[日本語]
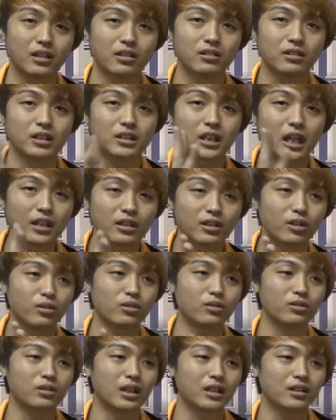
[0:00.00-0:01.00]
てるんで、さんきょ
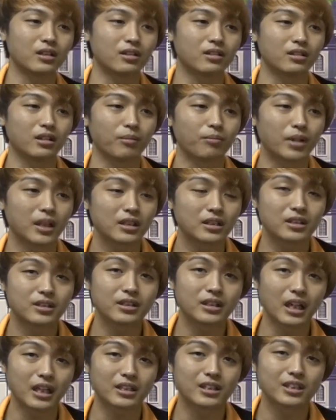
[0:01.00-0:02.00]
く歌ってるんで、めっ
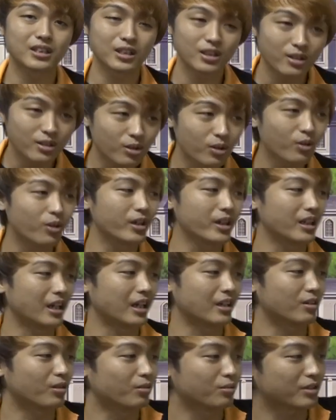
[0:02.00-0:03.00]
ちゃすっごい
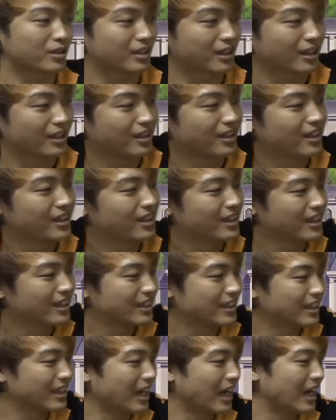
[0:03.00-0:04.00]
なと思っ
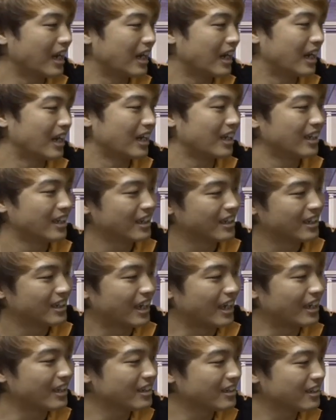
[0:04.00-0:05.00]
て。いやー。
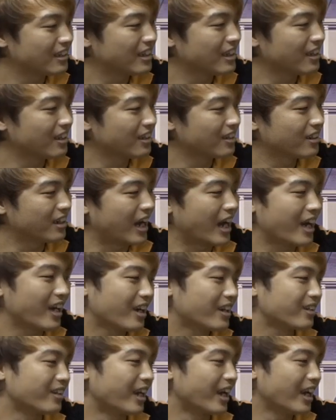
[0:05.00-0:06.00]
エンディング
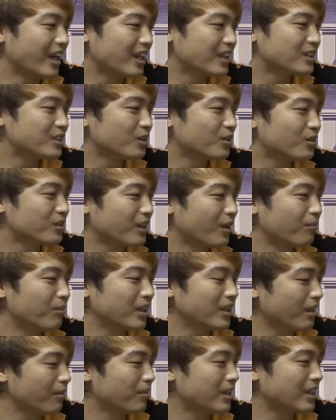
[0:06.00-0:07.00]
早く映像で
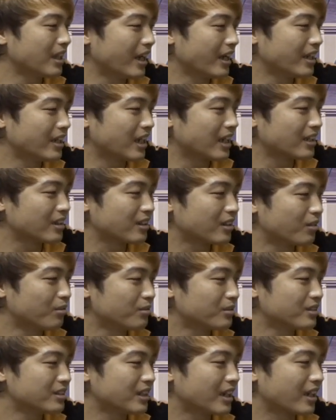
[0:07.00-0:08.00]
見てみたいなって
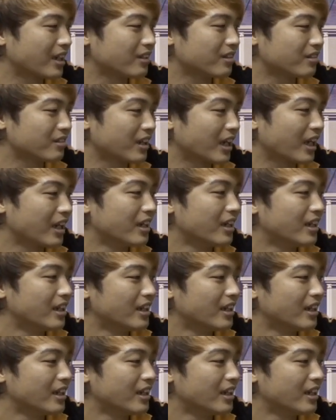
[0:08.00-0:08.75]
思うんだけどね。